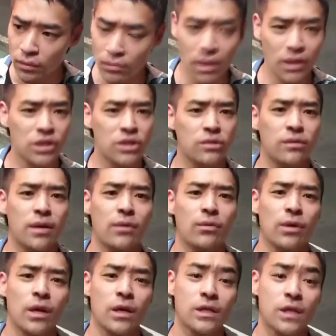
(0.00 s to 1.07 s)
まあ、主演
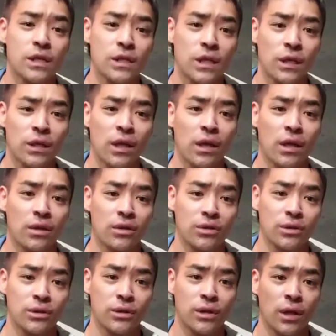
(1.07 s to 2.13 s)
をやらさせていただ
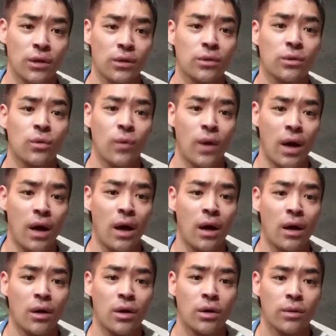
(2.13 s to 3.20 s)
くっていうのは、
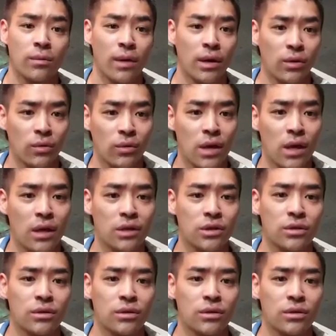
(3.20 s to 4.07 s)
まあ、いろんな、